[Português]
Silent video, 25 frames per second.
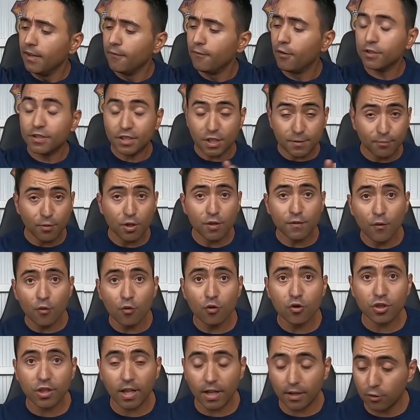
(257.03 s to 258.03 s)
Vocês depois
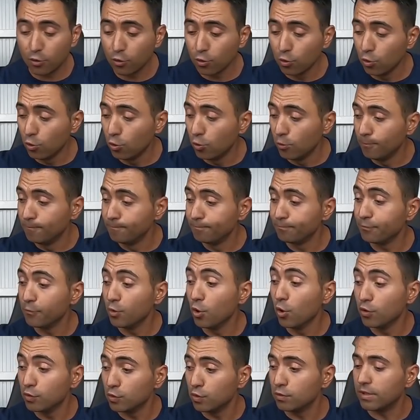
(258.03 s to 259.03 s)
vão gostar do,
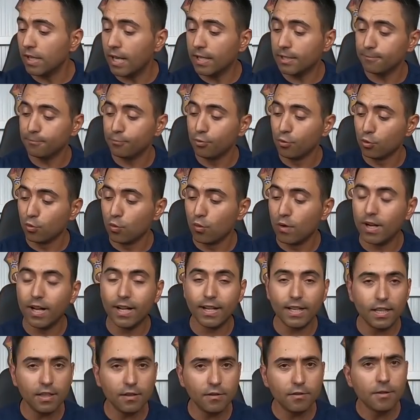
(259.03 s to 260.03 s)
do resultado, porque o
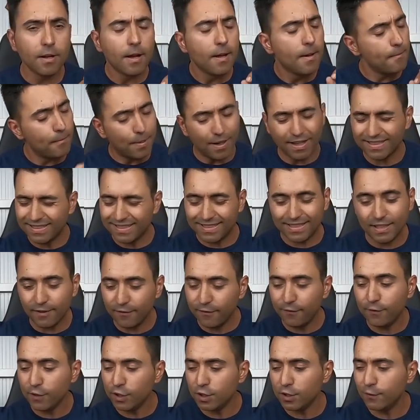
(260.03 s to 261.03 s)
carrinho, pá, se,
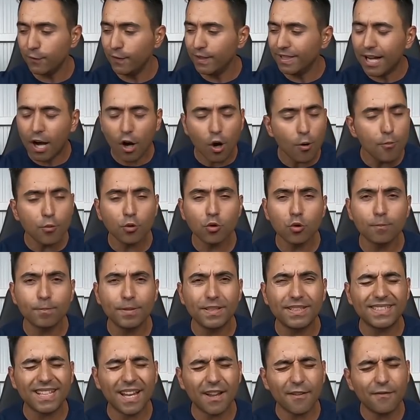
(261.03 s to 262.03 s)
se ficar como eu estou a
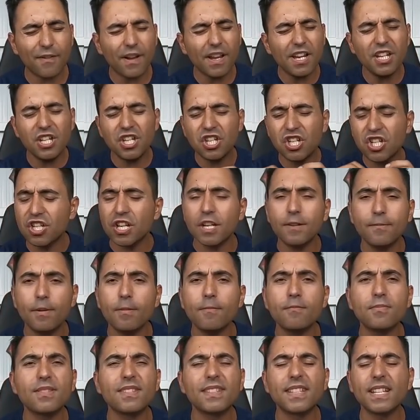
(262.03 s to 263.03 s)
pensar, vai encher
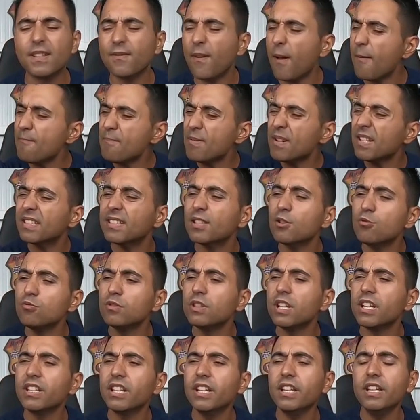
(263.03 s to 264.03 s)
mesmo cedo, vai parecer um
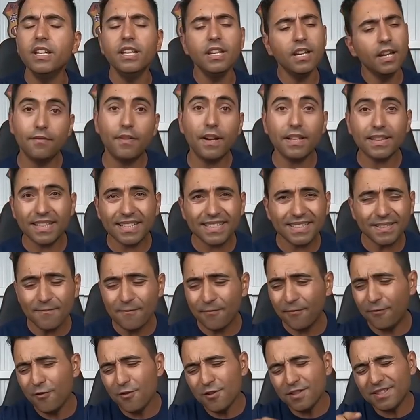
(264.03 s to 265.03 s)
TDI e vai ter
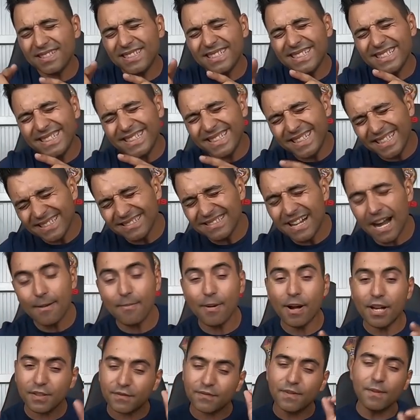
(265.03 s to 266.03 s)
sempre força até lá
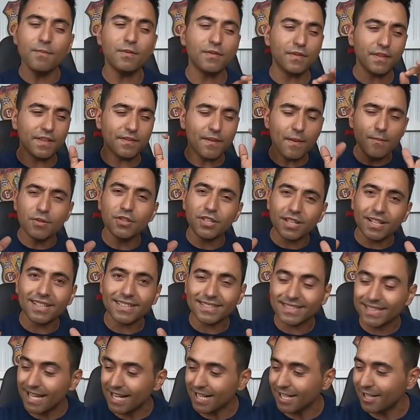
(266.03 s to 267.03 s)
abaixo. Vamos ver, vamos
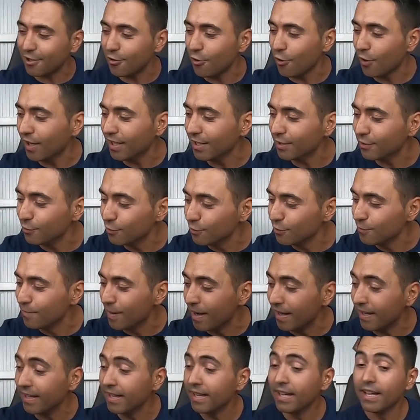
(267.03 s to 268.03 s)
rezar que corra tudo
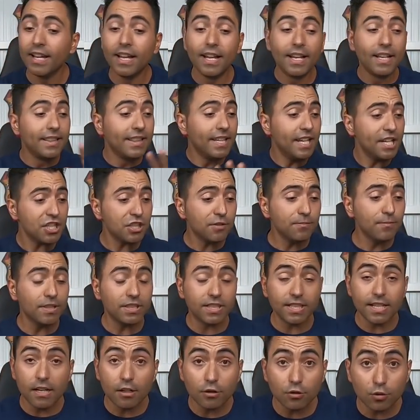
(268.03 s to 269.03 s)
bem. Neste
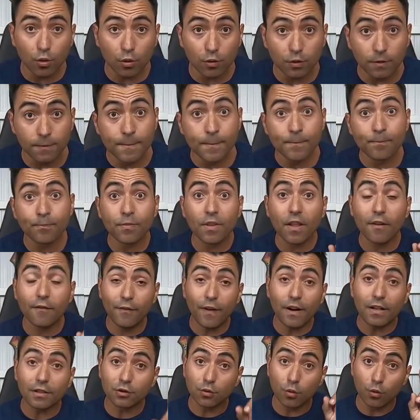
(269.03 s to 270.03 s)
material todo,
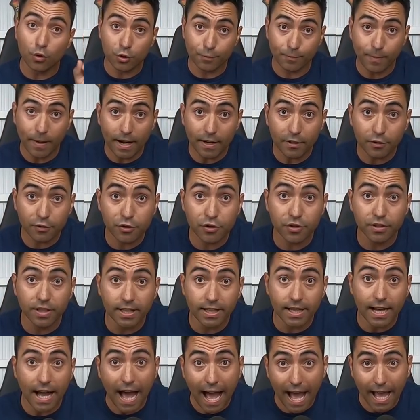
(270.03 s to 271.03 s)
faltam os pernos
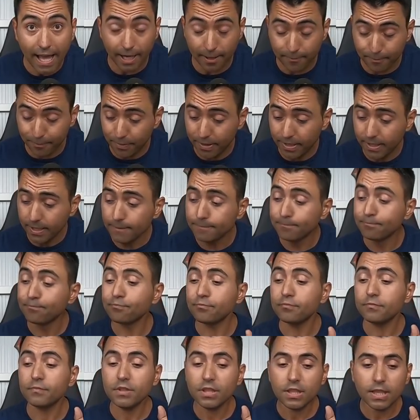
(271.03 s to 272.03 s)
da ARP,
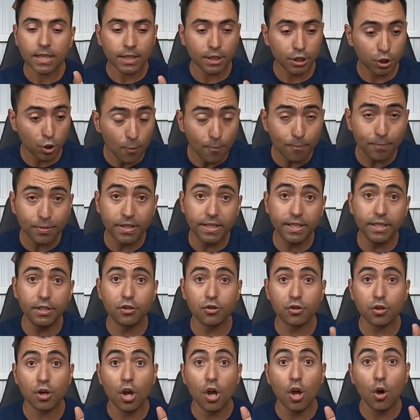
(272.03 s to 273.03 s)
estão
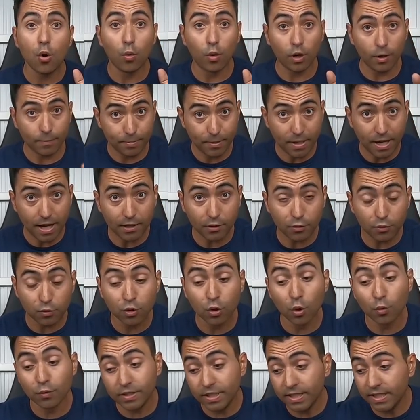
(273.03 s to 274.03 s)
pedidos, o arrepiado
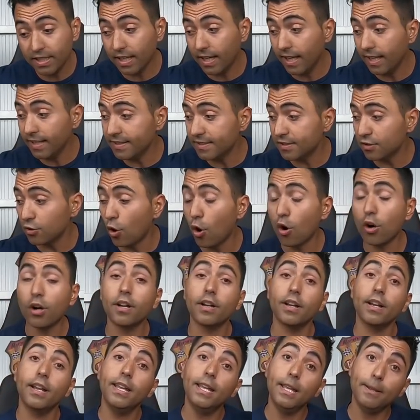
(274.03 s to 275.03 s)
não tinha em stock
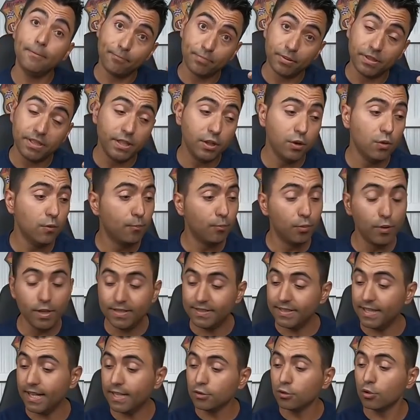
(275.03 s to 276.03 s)
e pediu, por
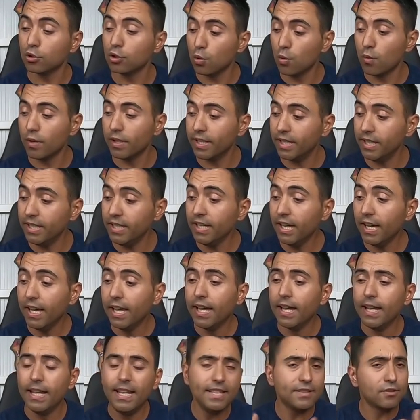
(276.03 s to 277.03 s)
isso é que não estão aqui.
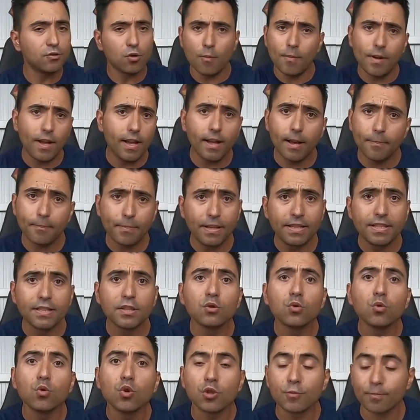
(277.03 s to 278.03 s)
Isso como é
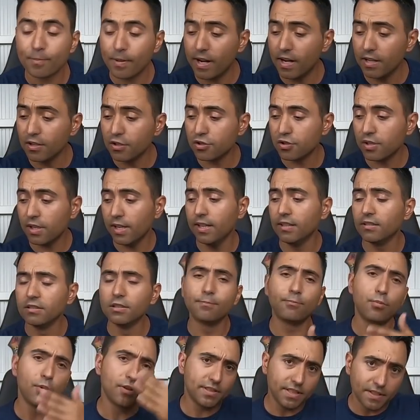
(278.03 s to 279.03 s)
apenas uns pernos, ele
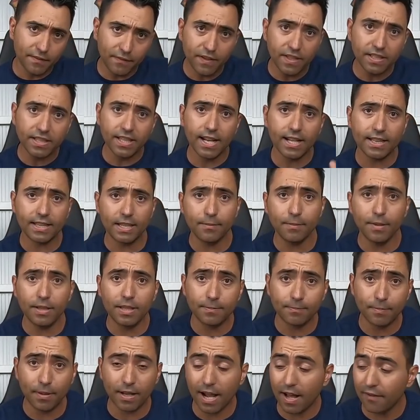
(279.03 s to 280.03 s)
depois envia
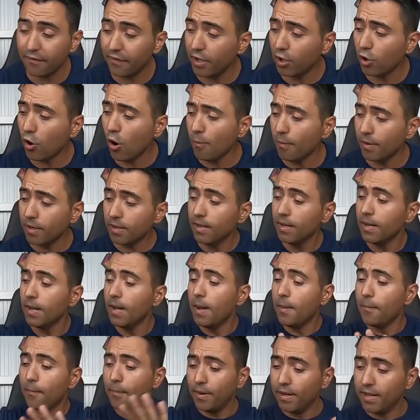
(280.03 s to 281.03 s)
diretamente para a Vecomer
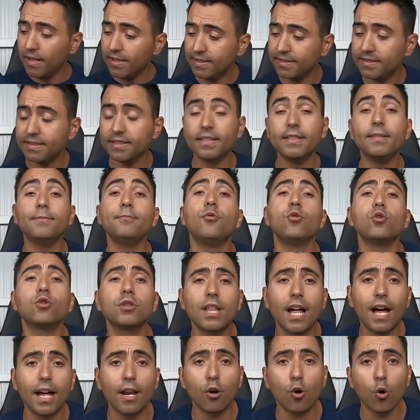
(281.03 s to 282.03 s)
para se
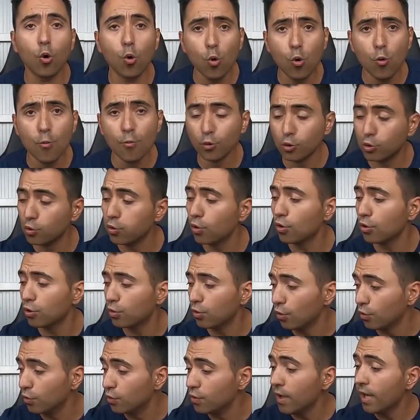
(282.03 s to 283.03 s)
montar o motor
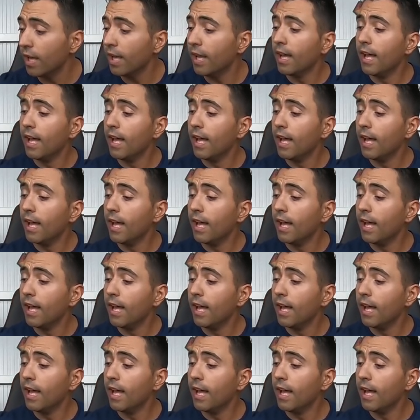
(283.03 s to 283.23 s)
todo.